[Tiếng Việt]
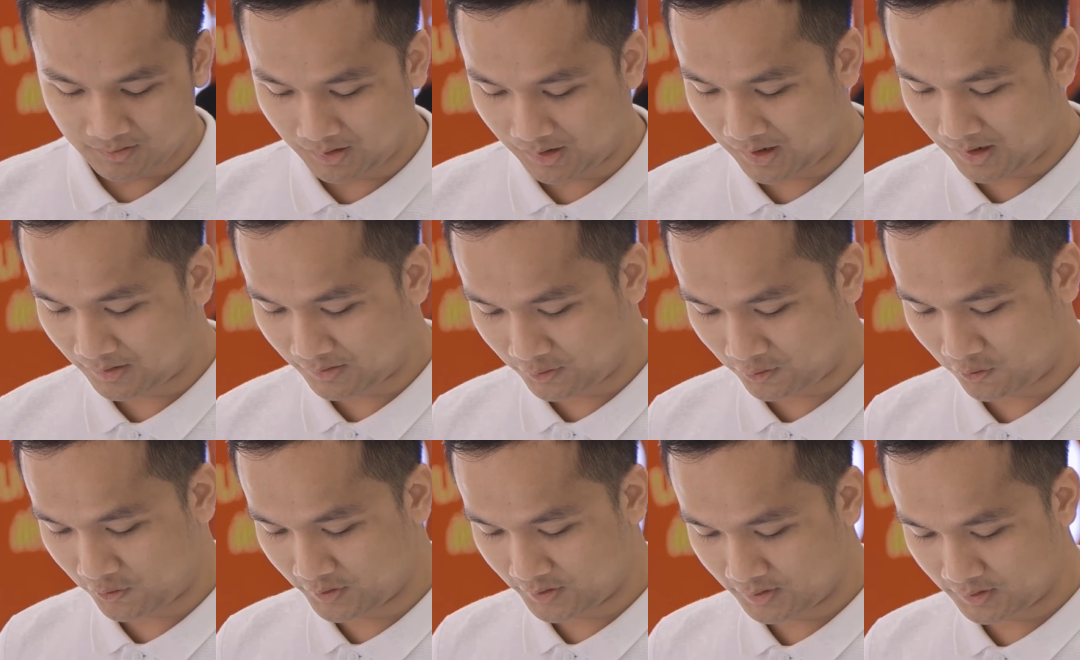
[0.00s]
À,
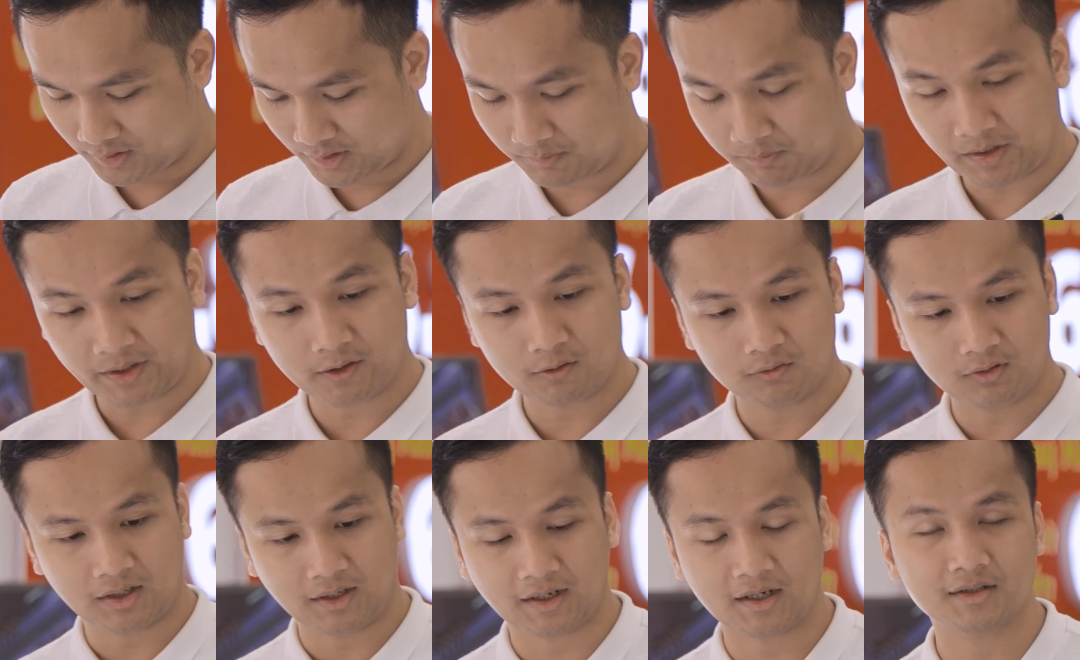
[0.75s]
rồi tiếp
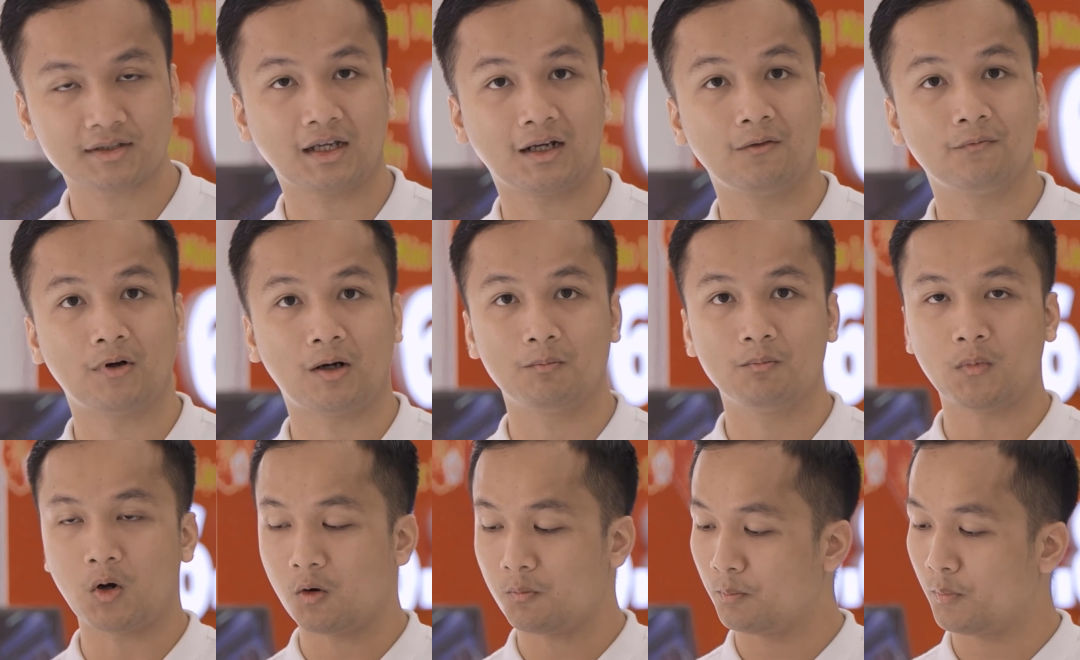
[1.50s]
theo là cái sản phẩm
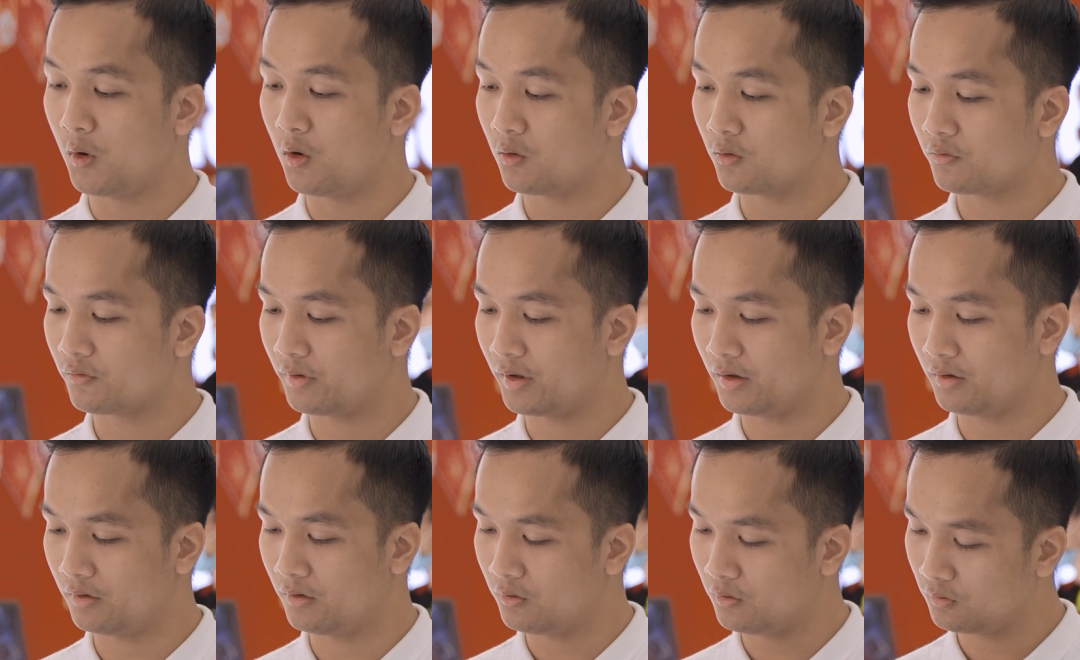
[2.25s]
Oppo
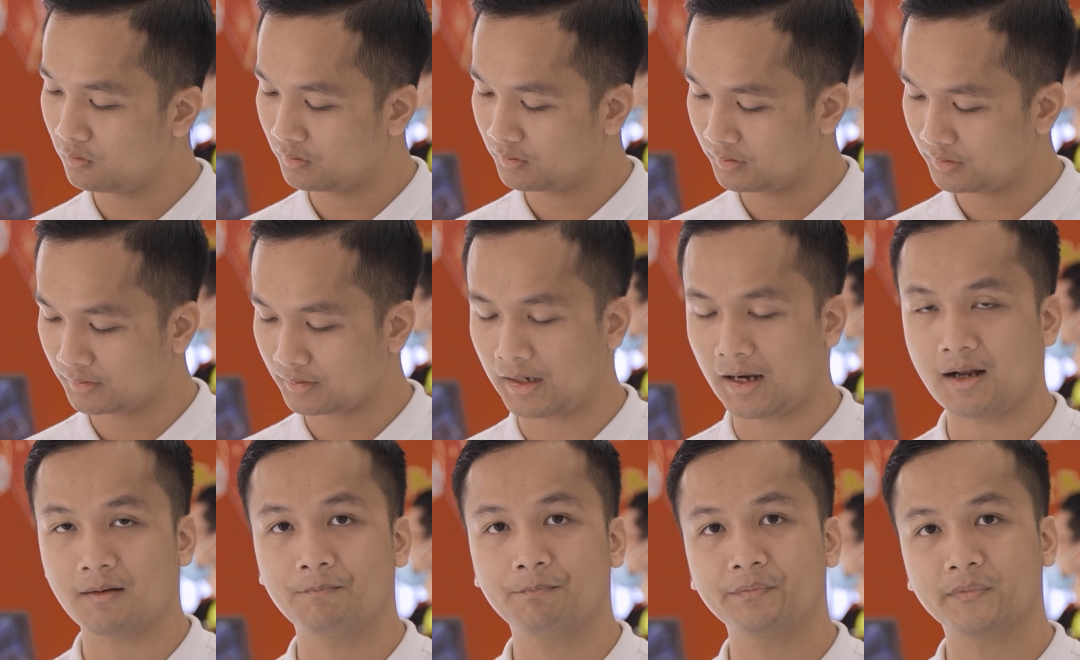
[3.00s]
Reno
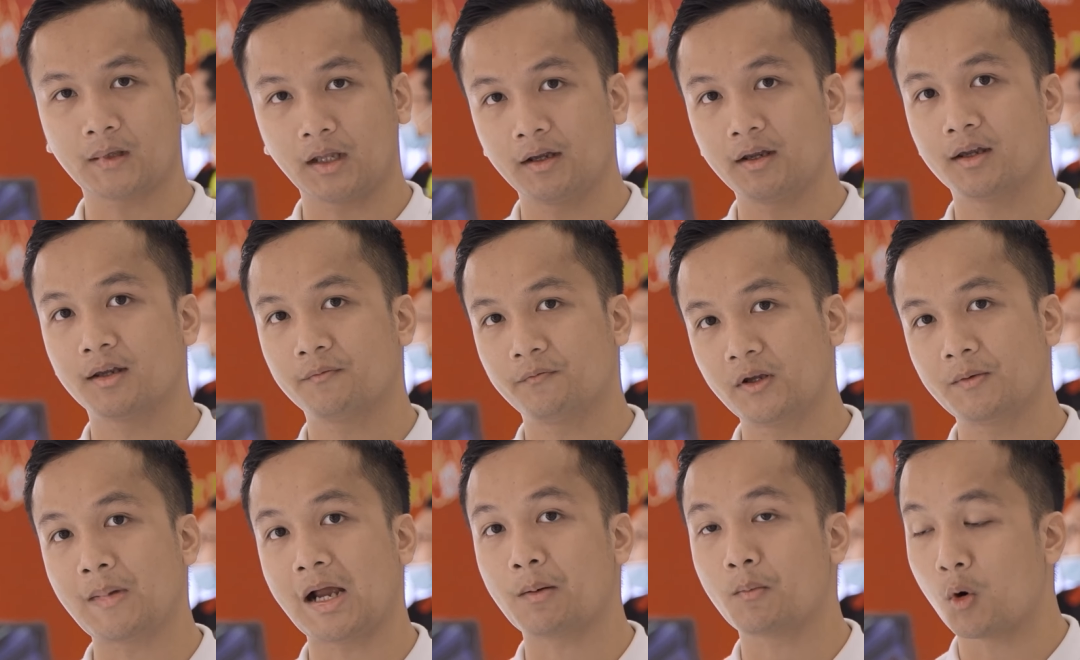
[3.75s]
tám T
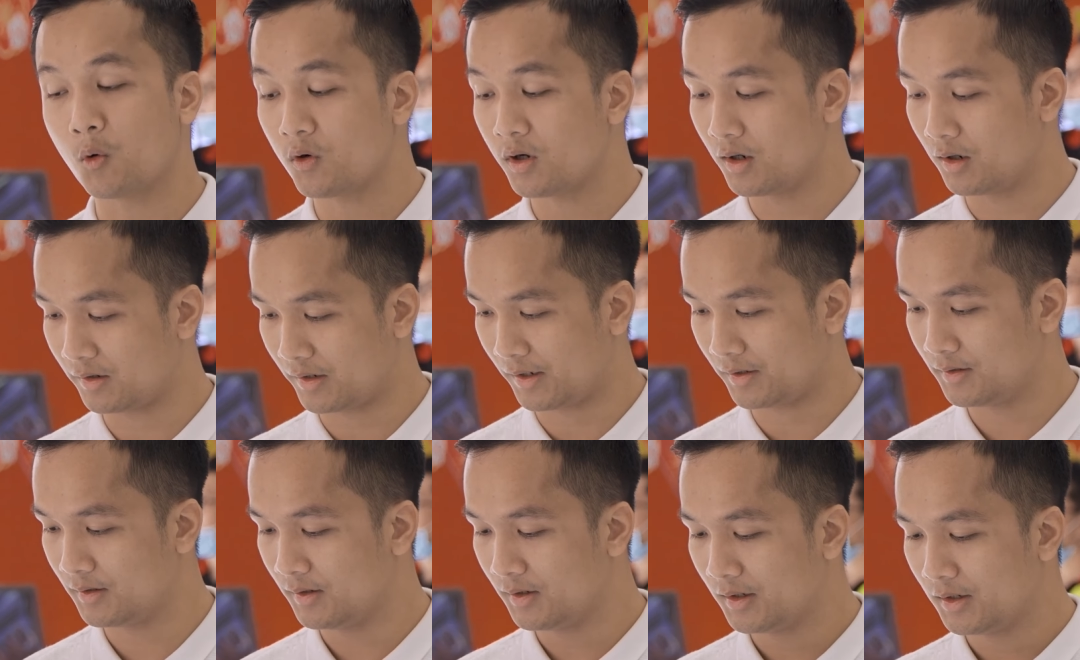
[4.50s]
phiên bản bốn G
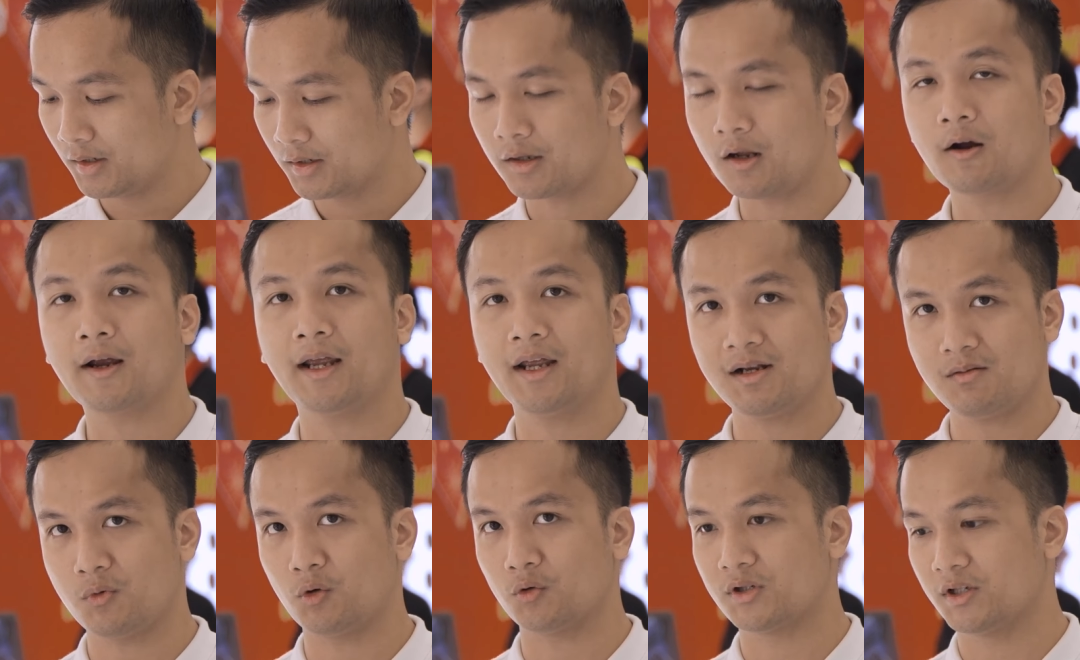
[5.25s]
này, nó
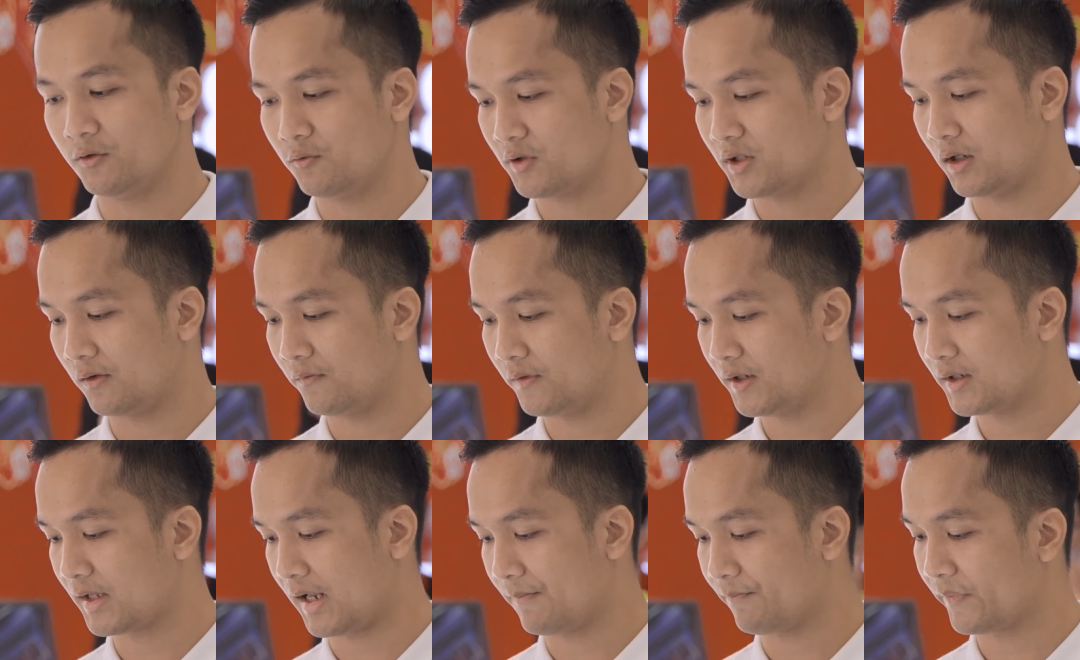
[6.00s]
khác một xíu so
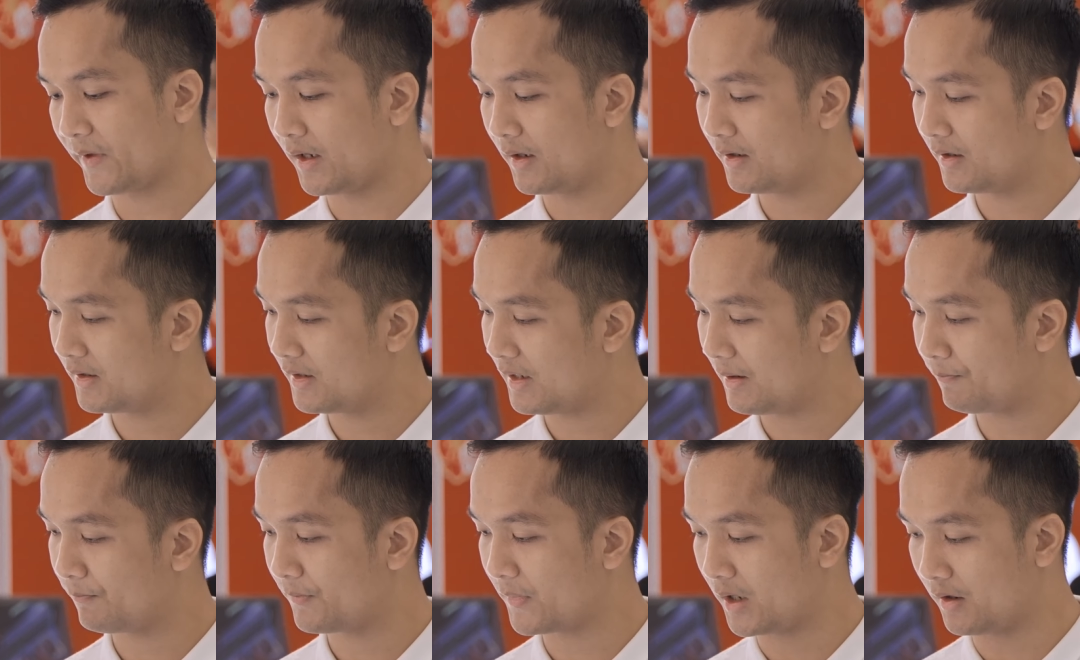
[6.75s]
với tám T
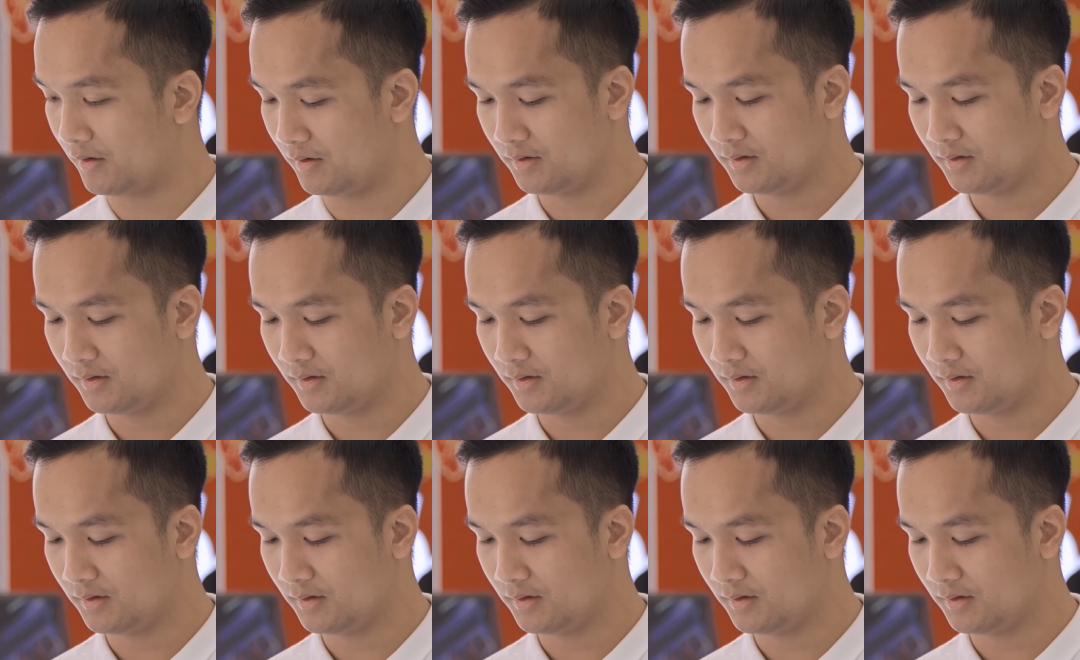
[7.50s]
năm G.